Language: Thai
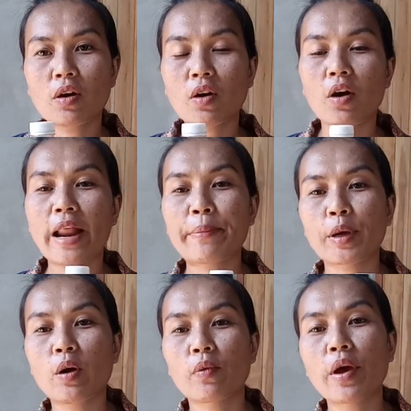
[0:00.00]
ก็ต้องขอลา
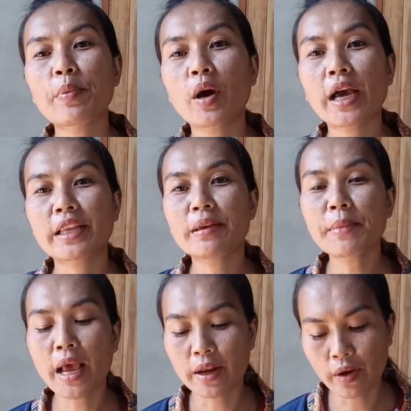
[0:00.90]
ไปก่อนไว้พบกันคลิ
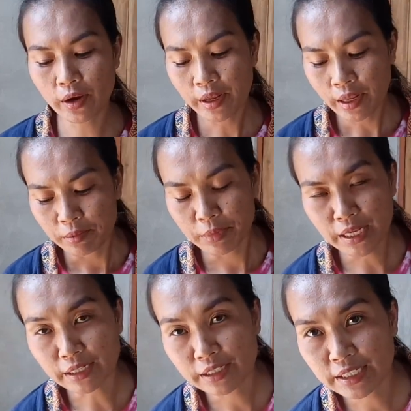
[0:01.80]
ปหน้าเนาะ
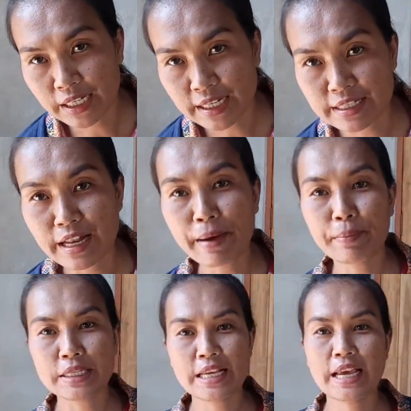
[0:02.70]
มีอย่างดีๆก็สิ
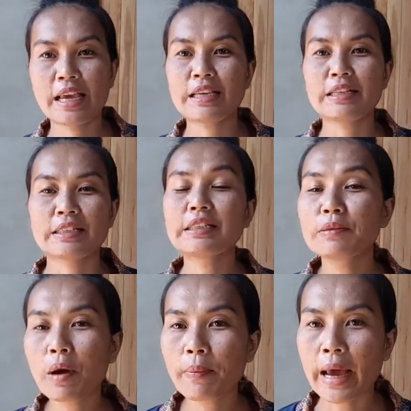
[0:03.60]
นำมาแชร์ให้อีก หรื
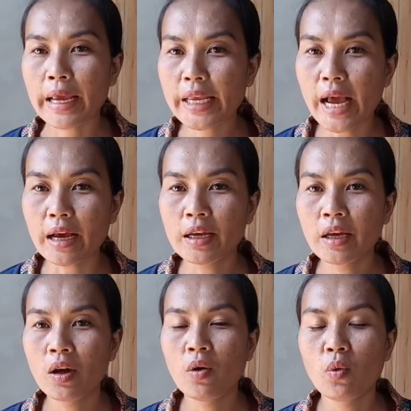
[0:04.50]
อว่าใครอยาก
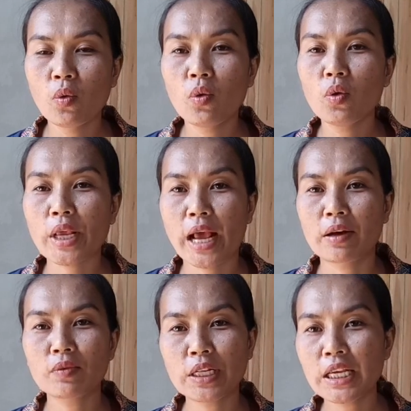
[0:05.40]
หู้อย่า
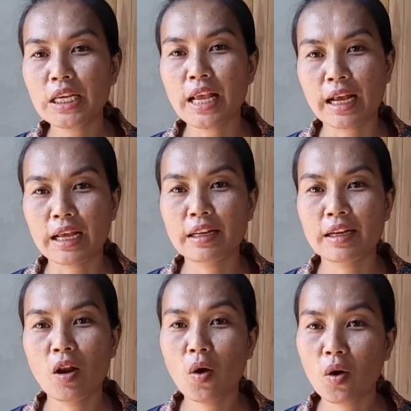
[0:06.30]
งวิธีอย่างกะ
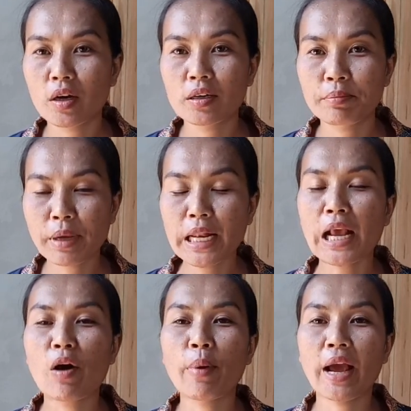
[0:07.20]
ลองเม้
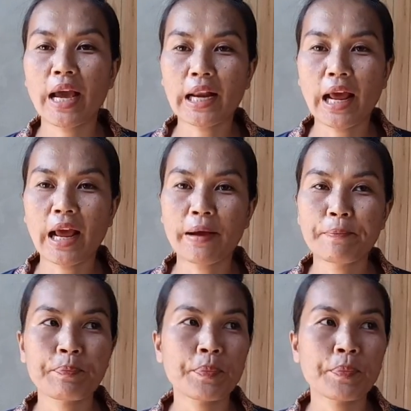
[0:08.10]
นเข้ามาถ้า